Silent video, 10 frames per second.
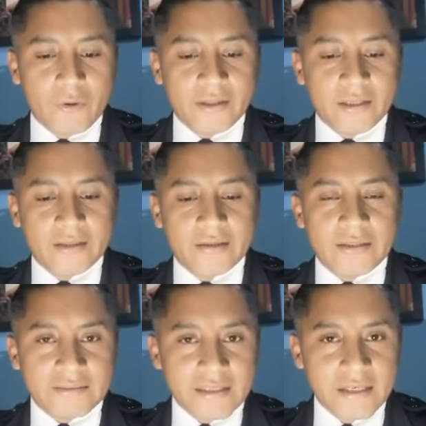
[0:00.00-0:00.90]

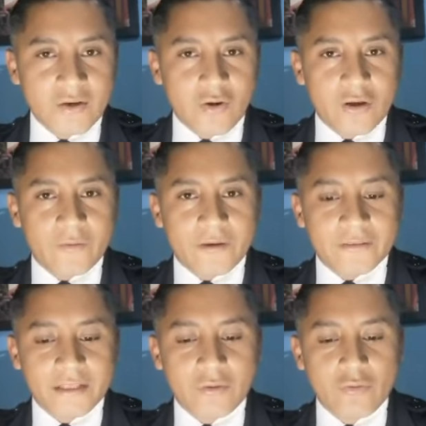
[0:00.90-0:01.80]
25 y
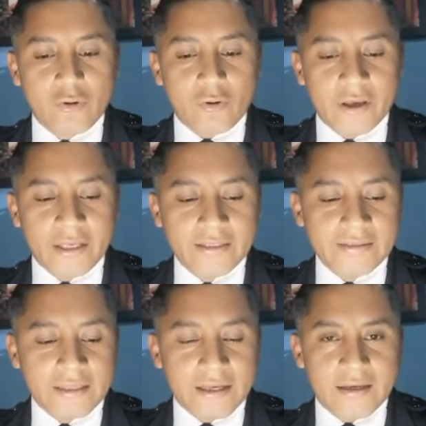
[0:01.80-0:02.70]
versículo
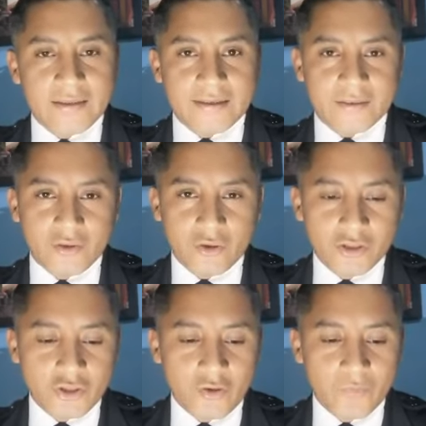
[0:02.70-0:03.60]
15 y
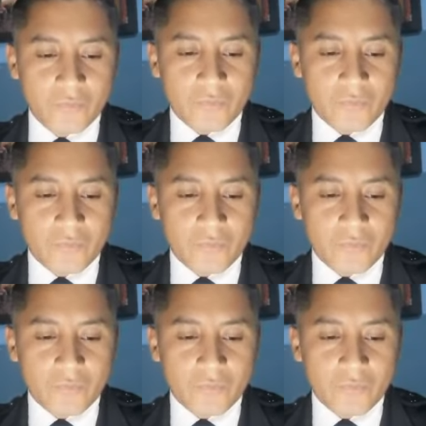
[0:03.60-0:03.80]
18.